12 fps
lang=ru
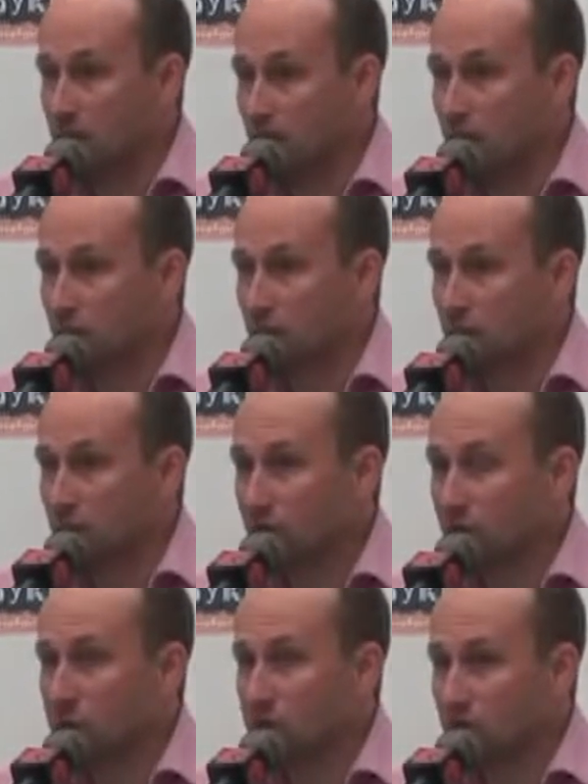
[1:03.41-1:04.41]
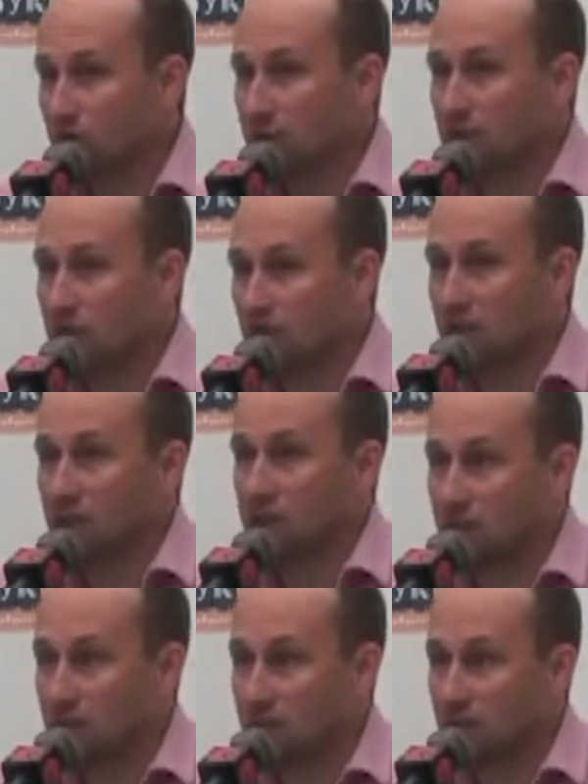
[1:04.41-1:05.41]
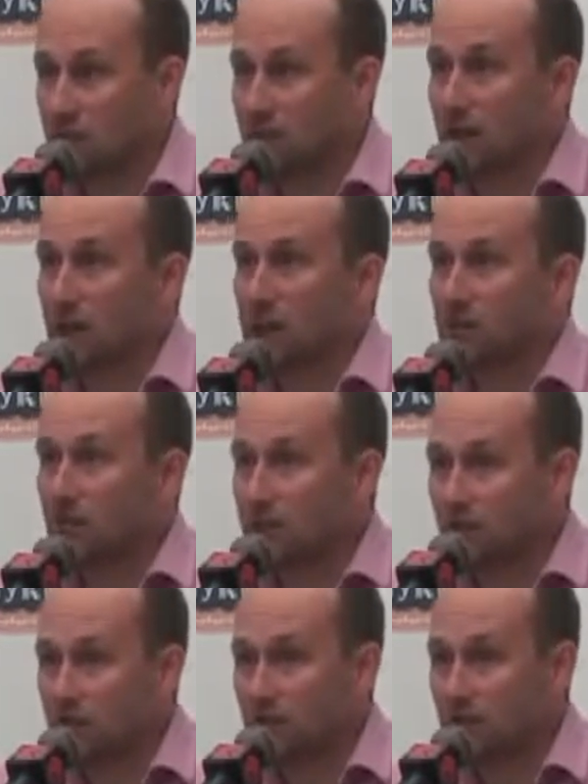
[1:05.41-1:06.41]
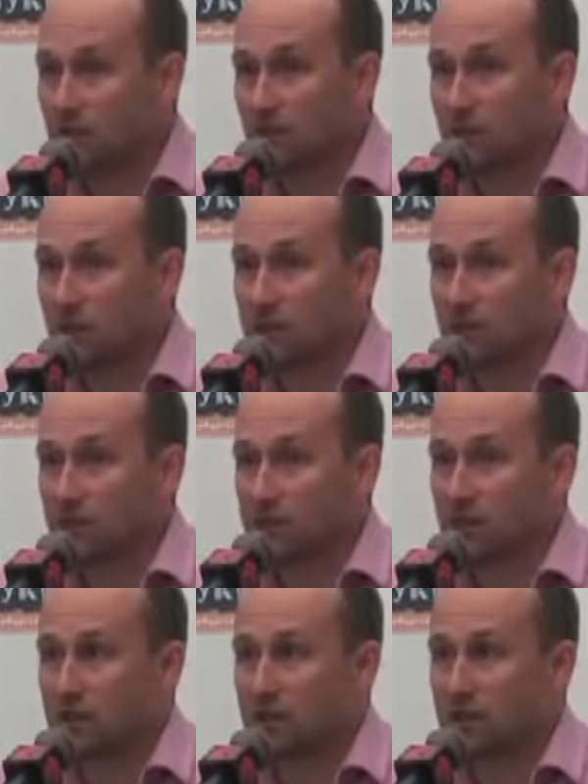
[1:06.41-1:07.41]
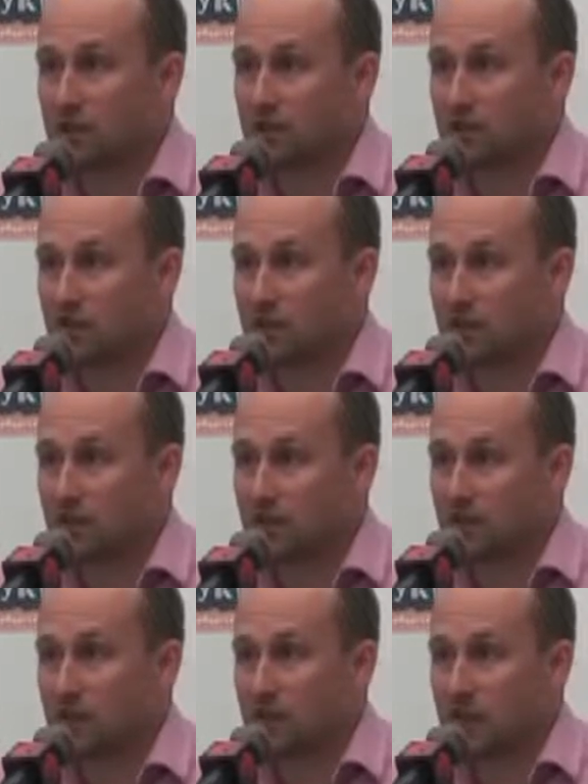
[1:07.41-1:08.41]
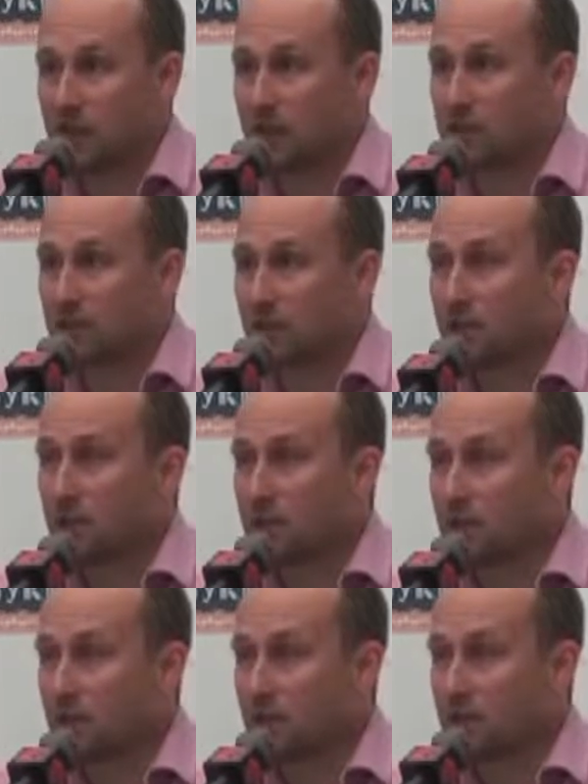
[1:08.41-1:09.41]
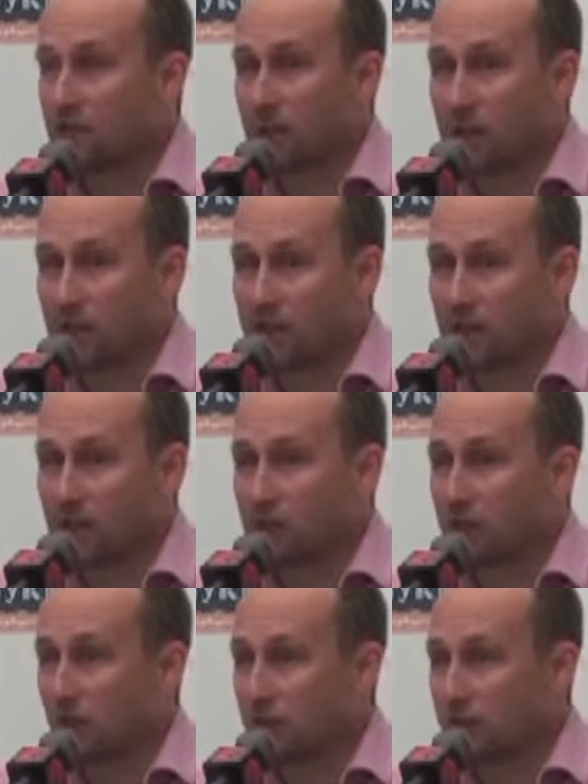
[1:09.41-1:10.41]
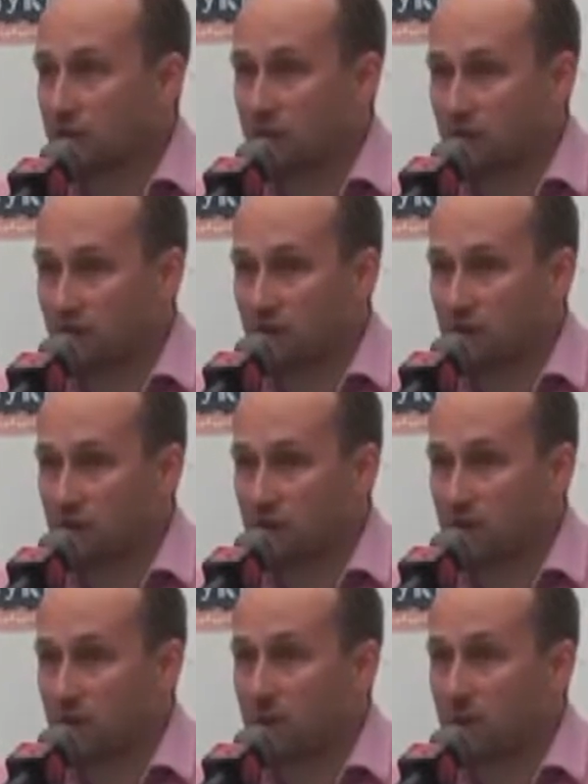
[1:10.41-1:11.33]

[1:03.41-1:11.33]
Дальше он начинает заниматься электроэнергетикой. Вы все видели счета свои за электричество? Да, цена на электричество такая же, как у заграницы, примерно.